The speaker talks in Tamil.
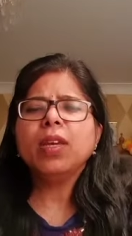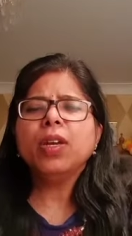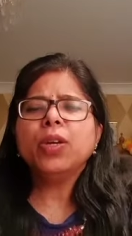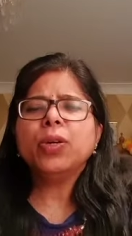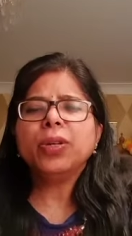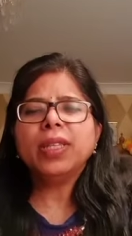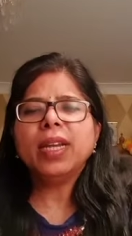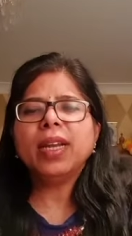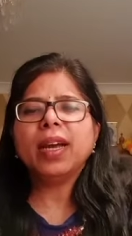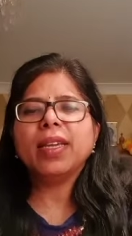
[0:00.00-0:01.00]

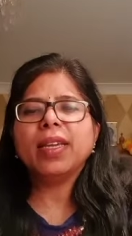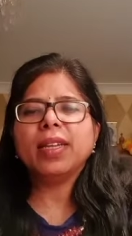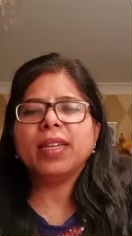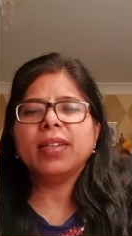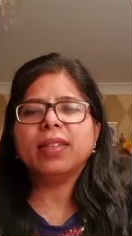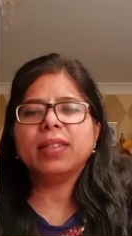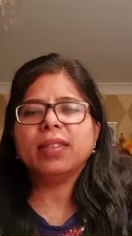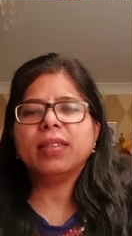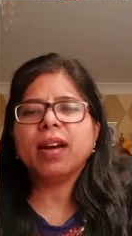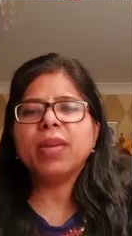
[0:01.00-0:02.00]
குழந்தைகளாகிய நீங்கள்
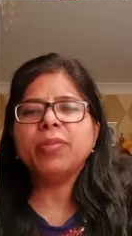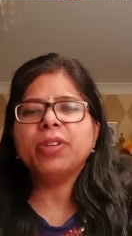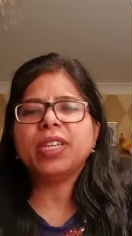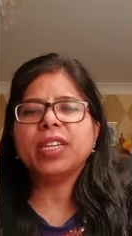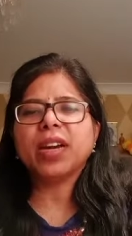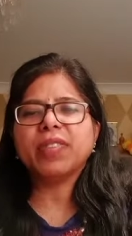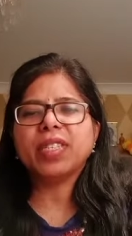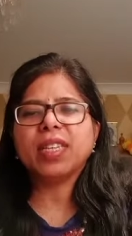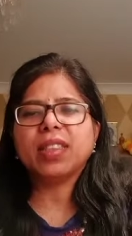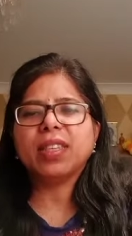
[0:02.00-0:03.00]
தாய்மொழியின்
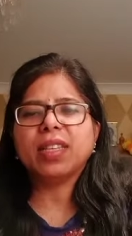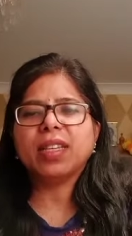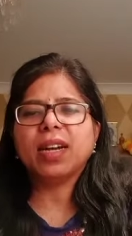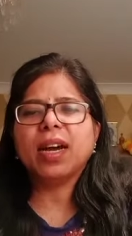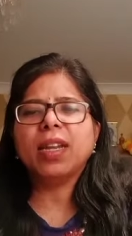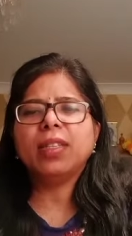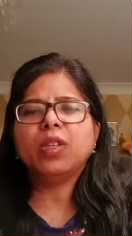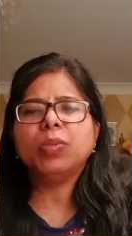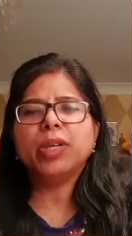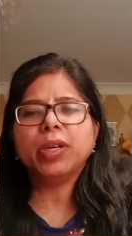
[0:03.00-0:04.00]
அவசியத்தை அல்லது
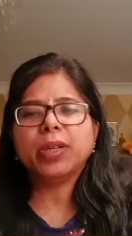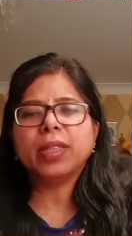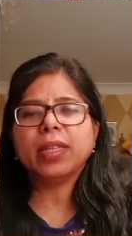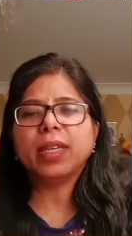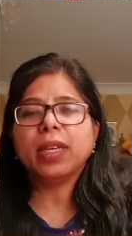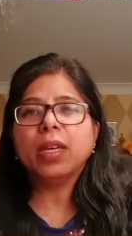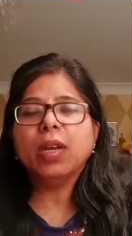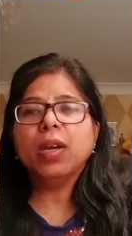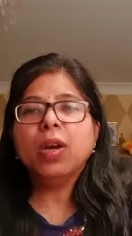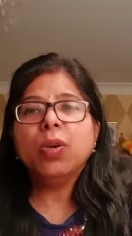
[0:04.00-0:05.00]
உபயோகத்தை
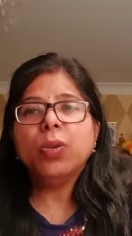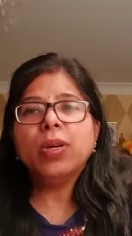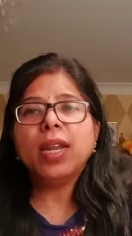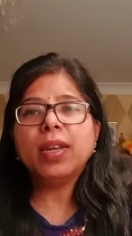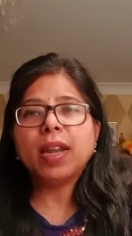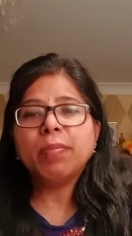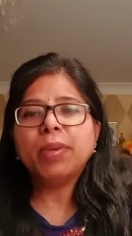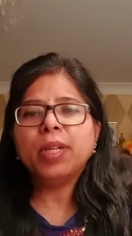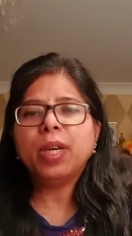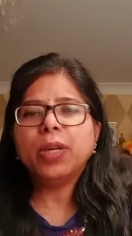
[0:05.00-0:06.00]
உங்கள்
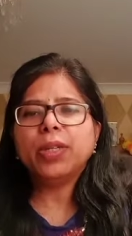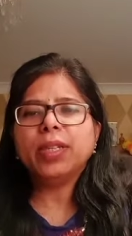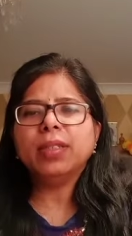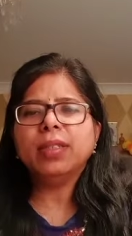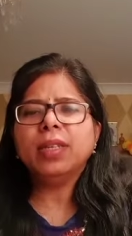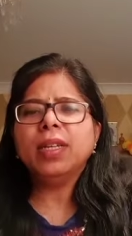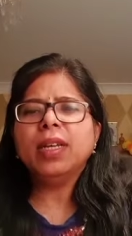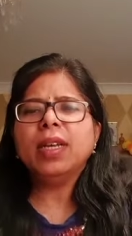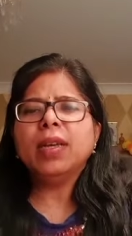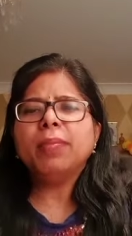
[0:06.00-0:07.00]
நண்பர்களுடன்
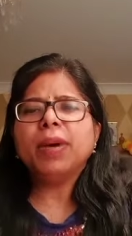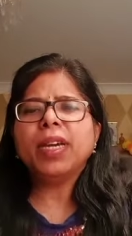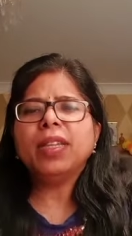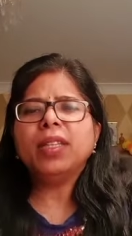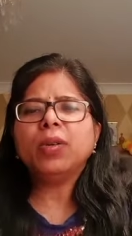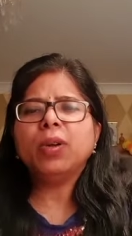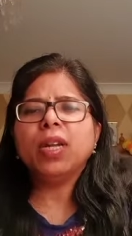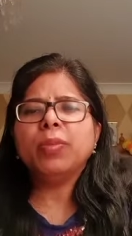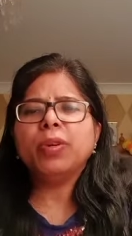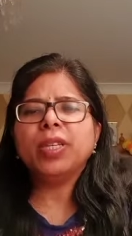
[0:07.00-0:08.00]
பகிர்ந்து கொள்ள
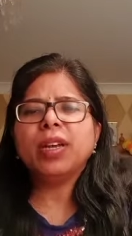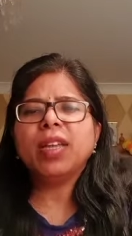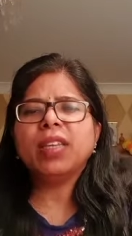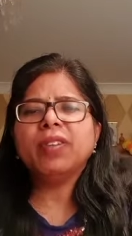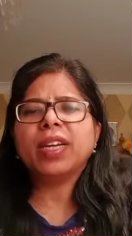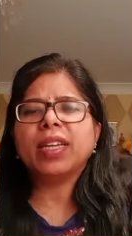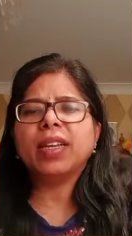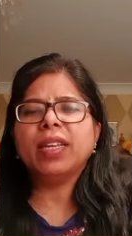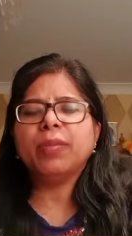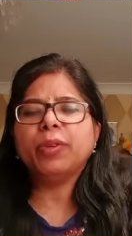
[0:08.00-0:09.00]
முடியாத வகையில்
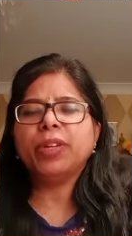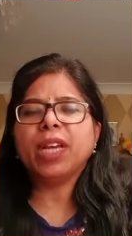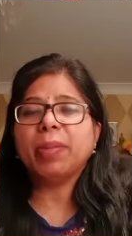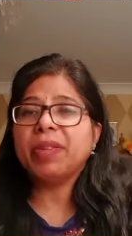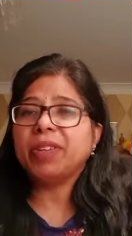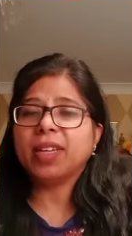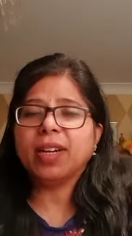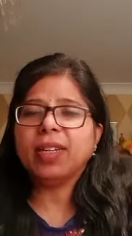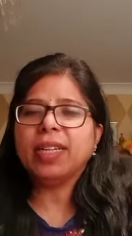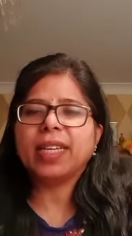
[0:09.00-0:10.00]
இம்மொழி அமைவதாக
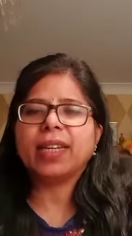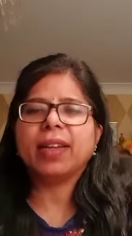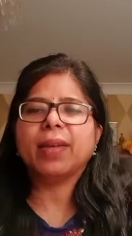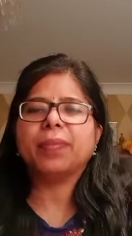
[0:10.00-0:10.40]
நினைக்கலாம்